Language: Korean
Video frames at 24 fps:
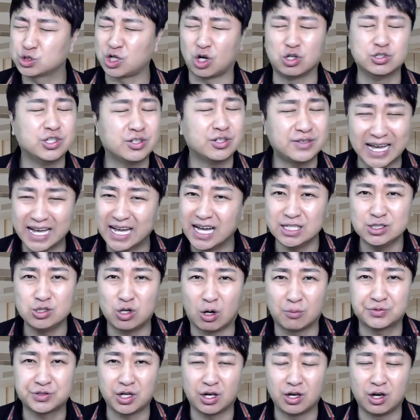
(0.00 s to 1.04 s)
전혀 상관이
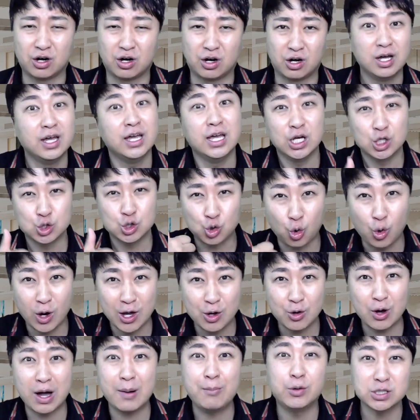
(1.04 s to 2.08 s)
없어요.
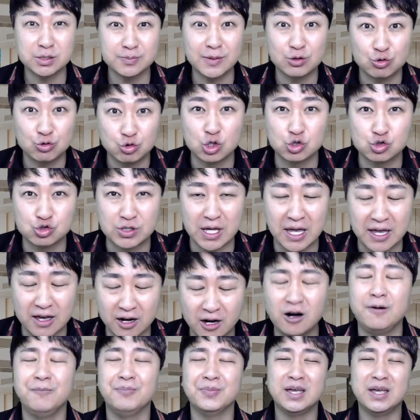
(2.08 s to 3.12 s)
좋아요 한 번씩만
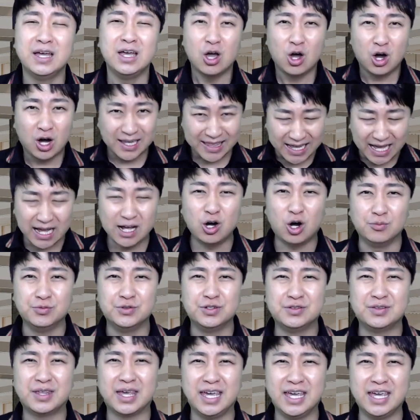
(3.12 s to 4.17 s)
눌러주세요.
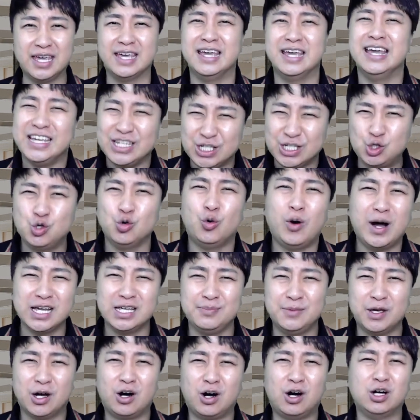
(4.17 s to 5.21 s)
상관없는데
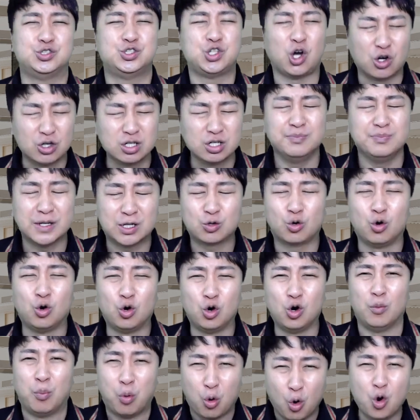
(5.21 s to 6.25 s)
이왕이면 저를
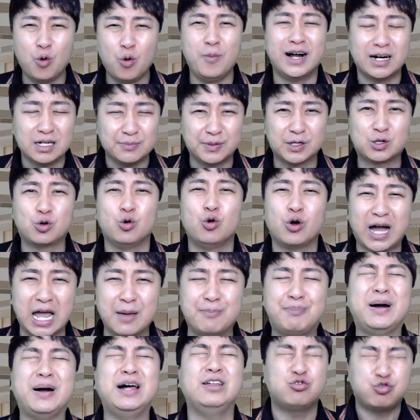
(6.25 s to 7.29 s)
믿고 보호망을 믿고
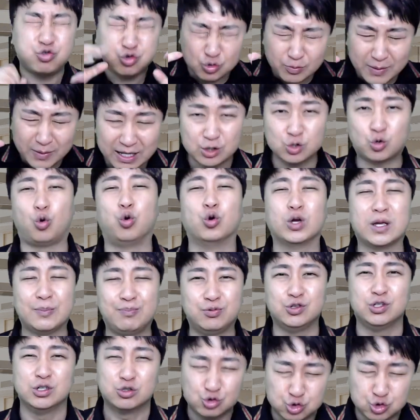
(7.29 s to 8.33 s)
가입한 수많은
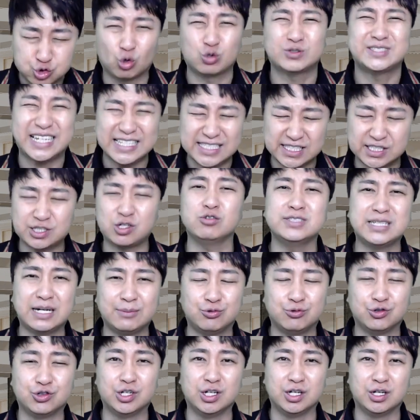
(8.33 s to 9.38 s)
고객분들, 구독자,
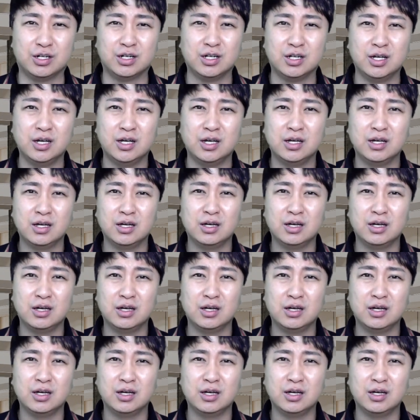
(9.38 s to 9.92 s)
시청자분들